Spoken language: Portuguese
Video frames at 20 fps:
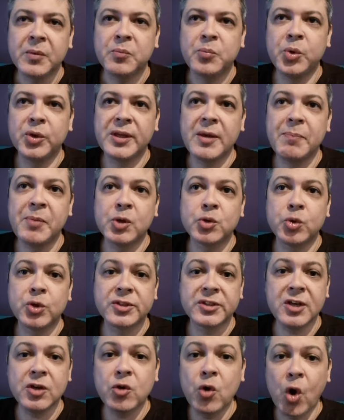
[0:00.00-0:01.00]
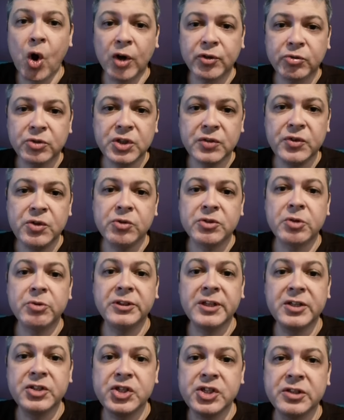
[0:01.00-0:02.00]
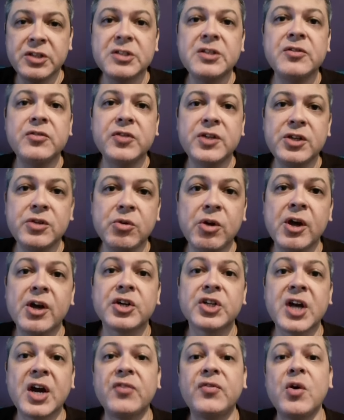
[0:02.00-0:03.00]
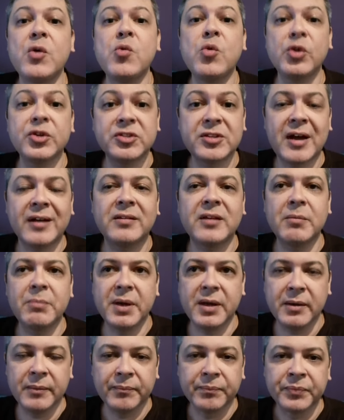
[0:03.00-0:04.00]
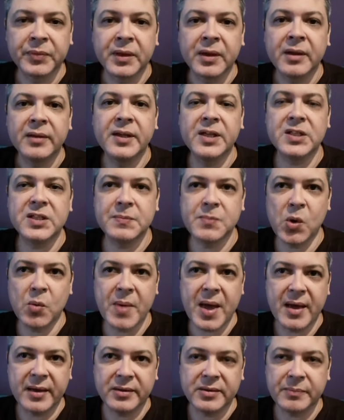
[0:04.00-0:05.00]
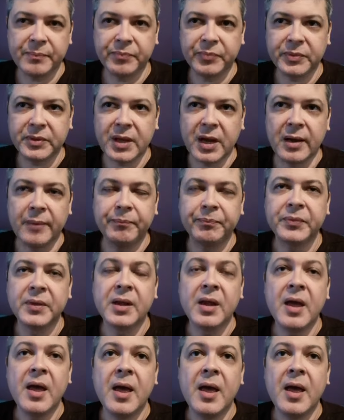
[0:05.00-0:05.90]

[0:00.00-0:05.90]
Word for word: porque pessoas que gostam de vinho, que são entendidas em vinho, já vão gostar também desses Malbecs, tá?